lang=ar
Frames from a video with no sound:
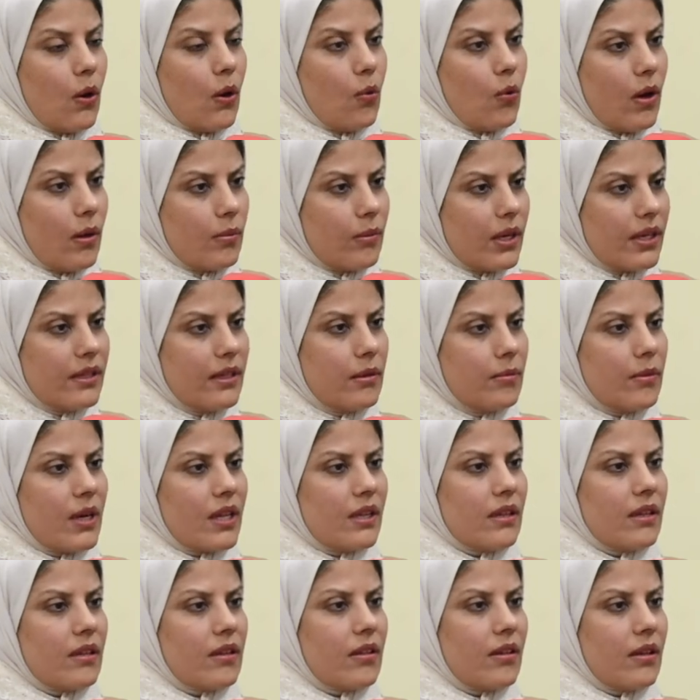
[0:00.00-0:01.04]
اول ما
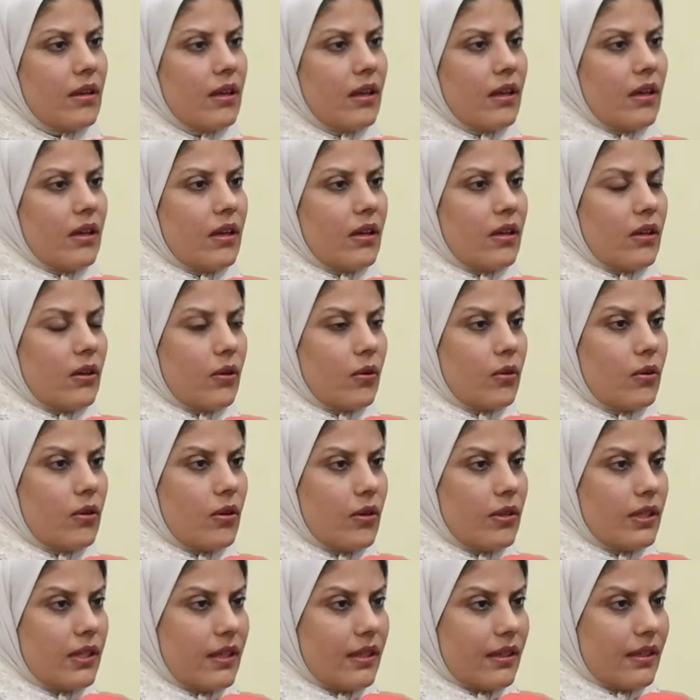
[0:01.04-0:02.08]
المريض
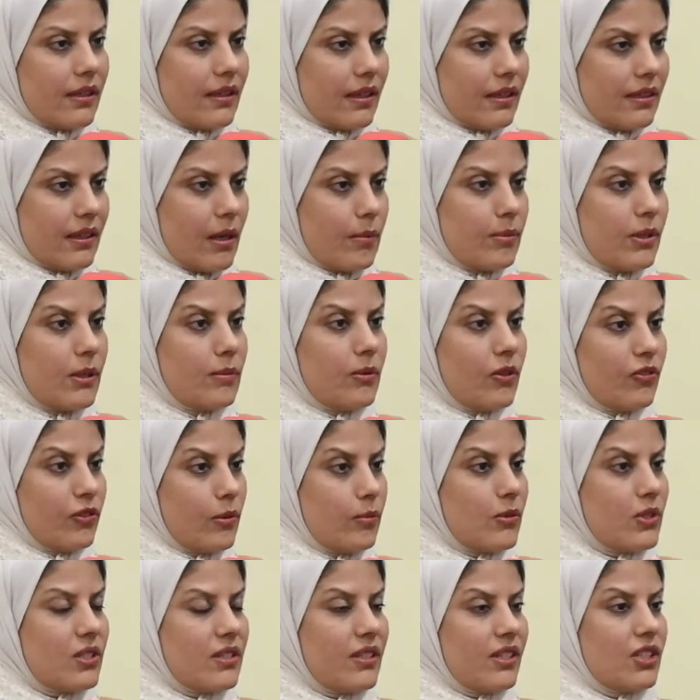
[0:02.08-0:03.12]
وكوني كطبيبه في
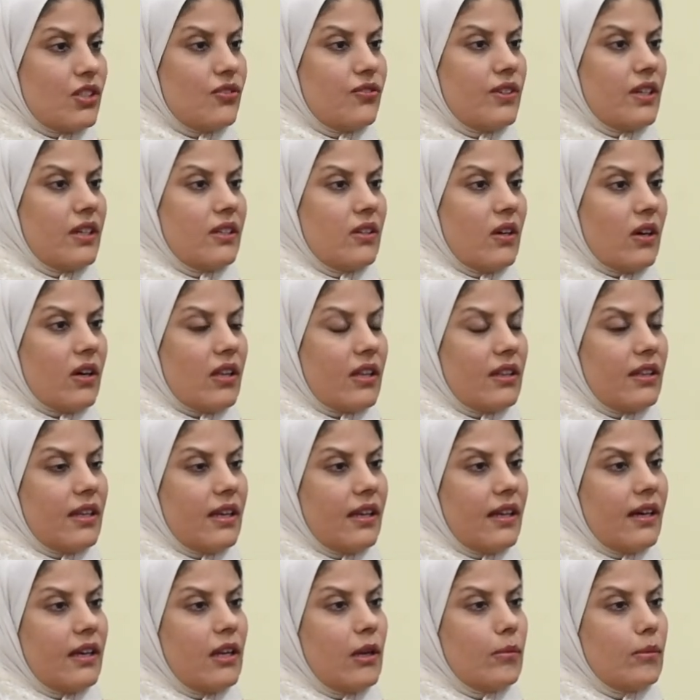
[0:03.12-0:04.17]
المستشفى ناخذ له
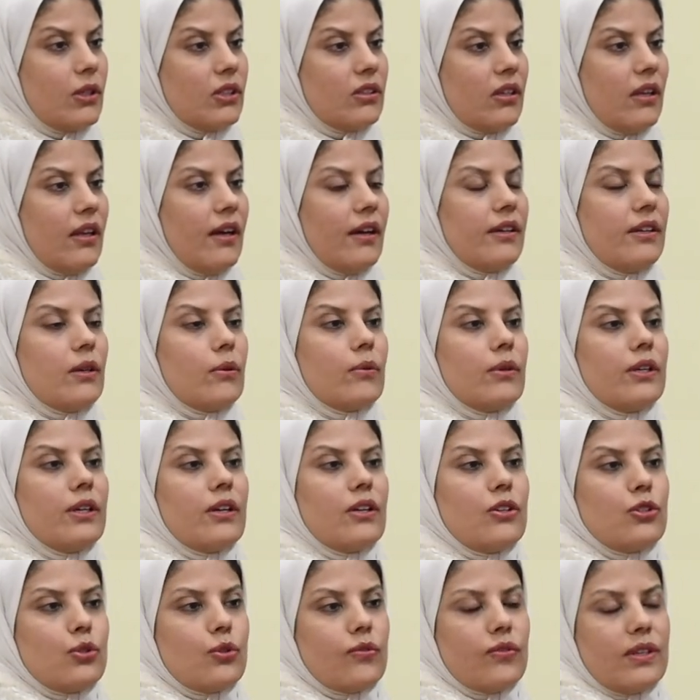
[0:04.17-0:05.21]
العلامات الحيويه
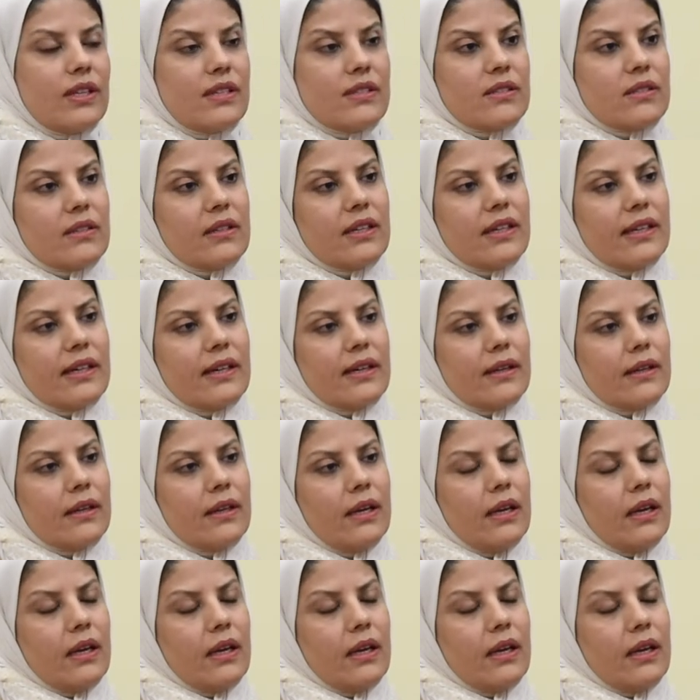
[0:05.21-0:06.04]
نشوف له السكر